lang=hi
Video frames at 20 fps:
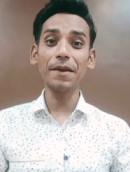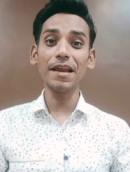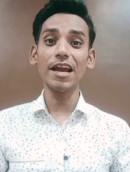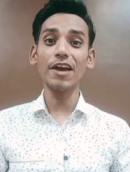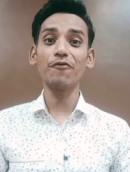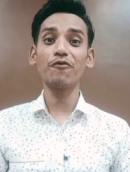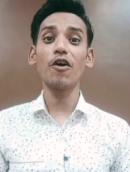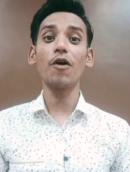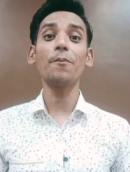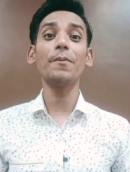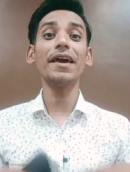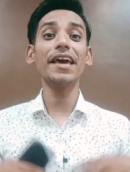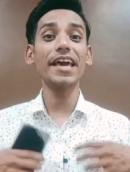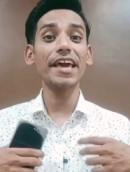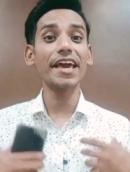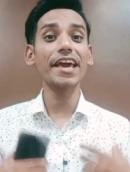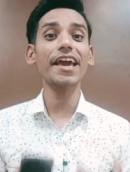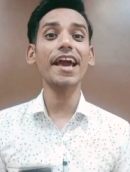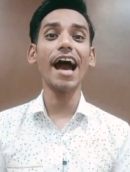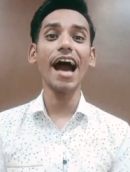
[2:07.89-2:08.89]
प्लेटफॉर्म में
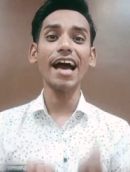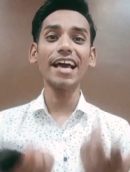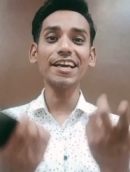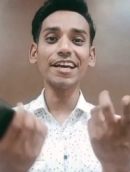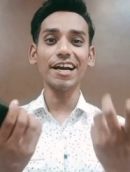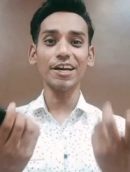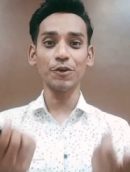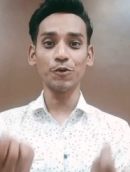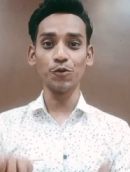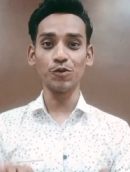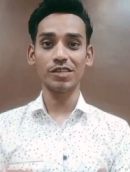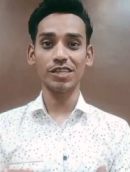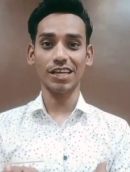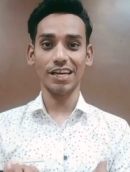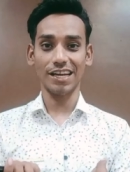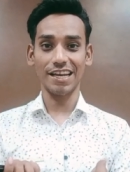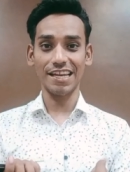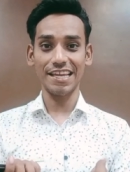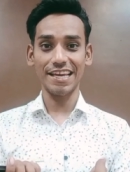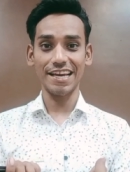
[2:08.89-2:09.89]
ए का यूज
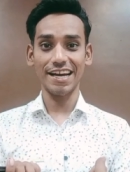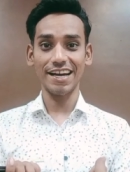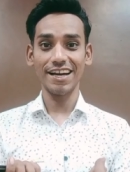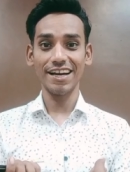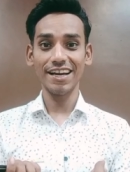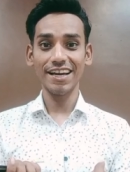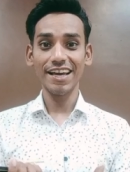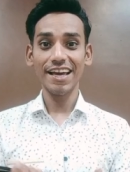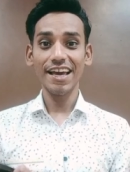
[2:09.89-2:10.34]
कर लिया